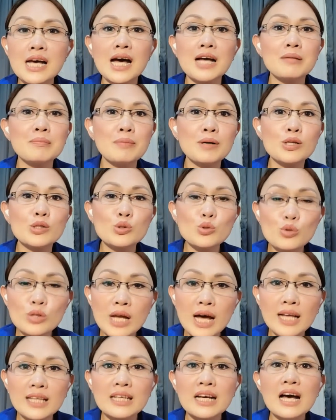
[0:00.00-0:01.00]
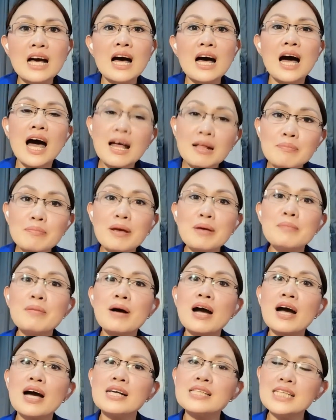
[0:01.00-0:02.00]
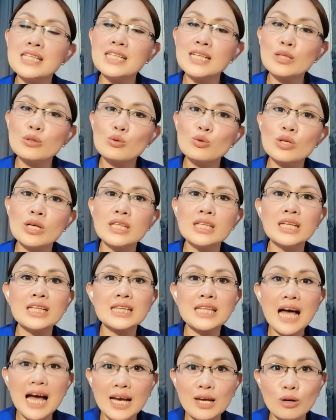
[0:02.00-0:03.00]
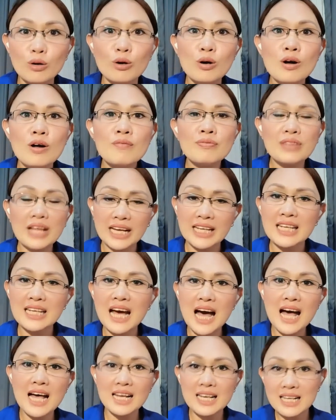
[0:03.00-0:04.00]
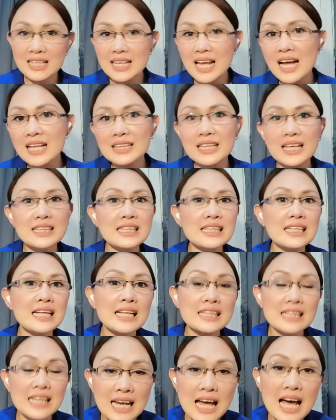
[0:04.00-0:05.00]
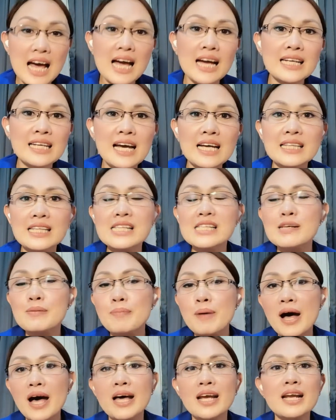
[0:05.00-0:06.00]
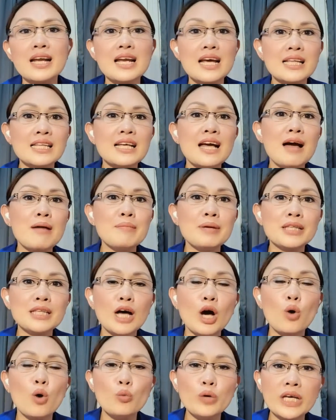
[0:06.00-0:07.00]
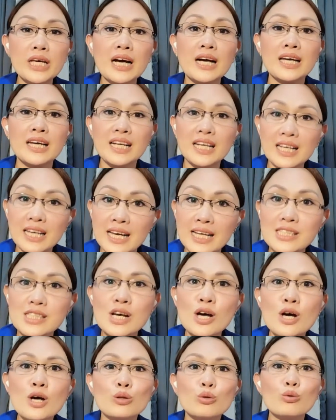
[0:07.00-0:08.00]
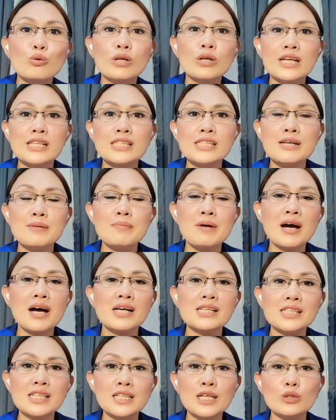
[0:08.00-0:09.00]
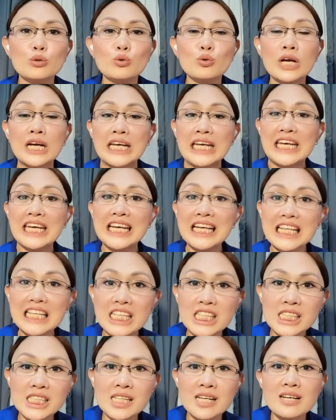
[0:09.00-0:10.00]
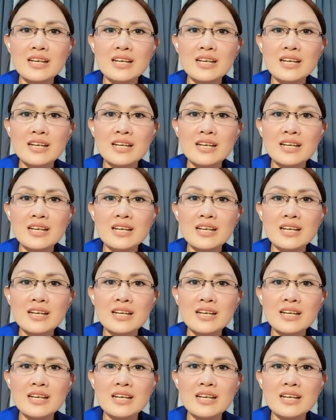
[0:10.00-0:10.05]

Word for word: at pagsulat, at may mga asignatura din tayo na inaaral natin, tinatalakay natin sa paaralan gamit ang wikang Ingles tulad sa mga asignaturang English,